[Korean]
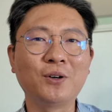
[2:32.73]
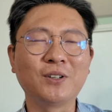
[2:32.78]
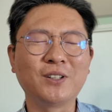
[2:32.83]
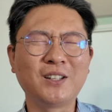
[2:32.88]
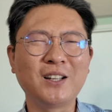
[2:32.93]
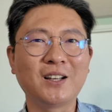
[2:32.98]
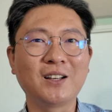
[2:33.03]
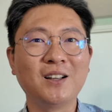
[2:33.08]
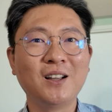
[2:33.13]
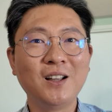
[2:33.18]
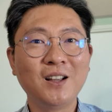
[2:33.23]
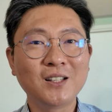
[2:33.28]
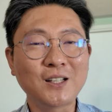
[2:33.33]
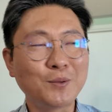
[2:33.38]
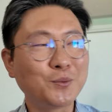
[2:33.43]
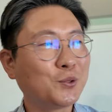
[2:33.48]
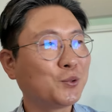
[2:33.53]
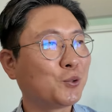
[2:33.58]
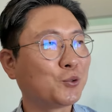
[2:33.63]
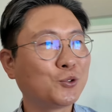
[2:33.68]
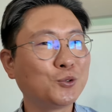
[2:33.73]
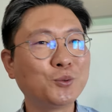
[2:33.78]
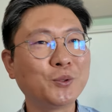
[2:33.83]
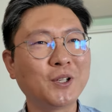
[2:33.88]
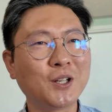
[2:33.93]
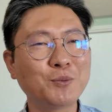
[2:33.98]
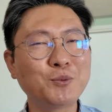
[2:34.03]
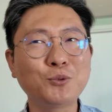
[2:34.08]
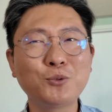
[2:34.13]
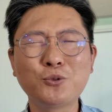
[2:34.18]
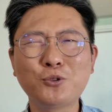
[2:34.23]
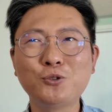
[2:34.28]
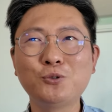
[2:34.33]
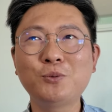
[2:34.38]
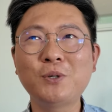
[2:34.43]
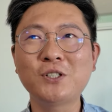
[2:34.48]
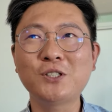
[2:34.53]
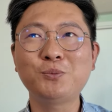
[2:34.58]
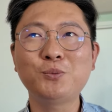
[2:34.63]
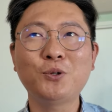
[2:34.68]
그냥 삼성 노트북에, 삼성 노트북
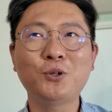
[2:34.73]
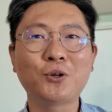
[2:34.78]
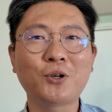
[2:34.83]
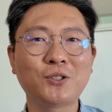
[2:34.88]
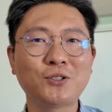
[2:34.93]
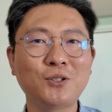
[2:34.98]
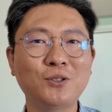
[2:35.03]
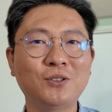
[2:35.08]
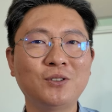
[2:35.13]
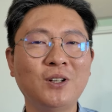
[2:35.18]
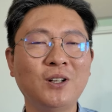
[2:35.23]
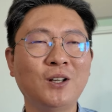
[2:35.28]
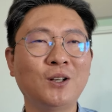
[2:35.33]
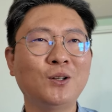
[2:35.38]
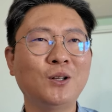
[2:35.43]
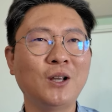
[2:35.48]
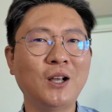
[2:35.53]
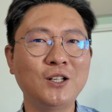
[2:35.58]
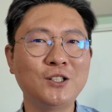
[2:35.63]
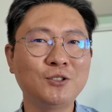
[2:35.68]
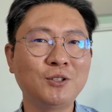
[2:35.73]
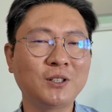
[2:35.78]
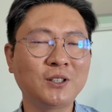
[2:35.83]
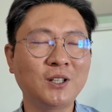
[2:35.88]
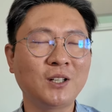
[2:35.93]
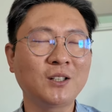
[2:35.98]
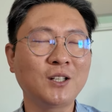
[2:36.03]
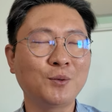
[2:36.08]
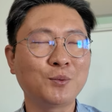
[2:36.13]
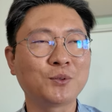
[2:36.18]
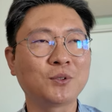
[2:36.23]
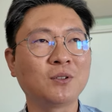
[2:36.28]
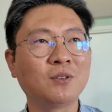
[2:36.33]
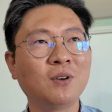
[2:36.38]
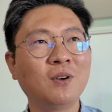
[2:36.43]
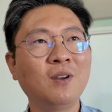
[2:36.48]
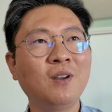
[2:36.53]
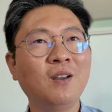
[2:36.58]
10년 넘게 썼는데 LG랑 왔다 갔다 하면서.